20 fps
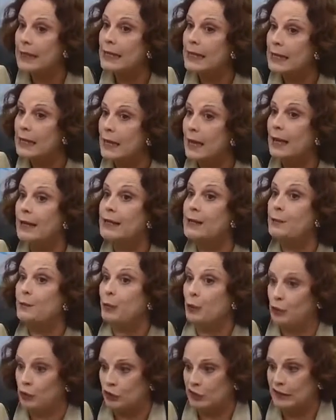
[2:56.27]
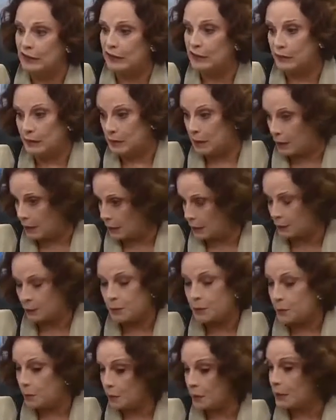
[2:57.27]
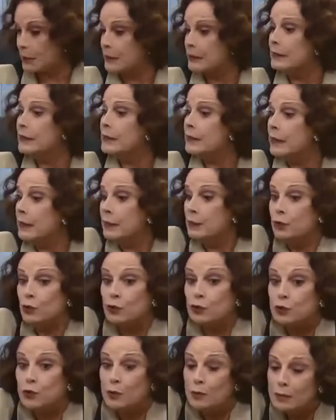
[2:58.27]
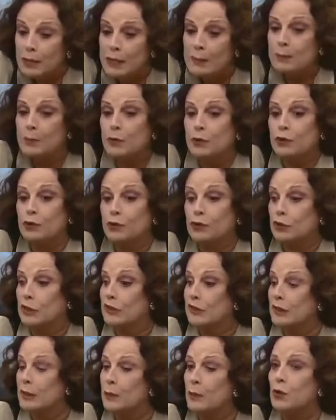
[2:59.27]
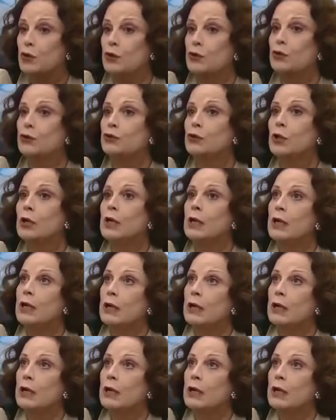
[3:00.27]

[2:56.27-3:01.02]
Y hay hipótesis, y siguiendo sus mismos testimonios,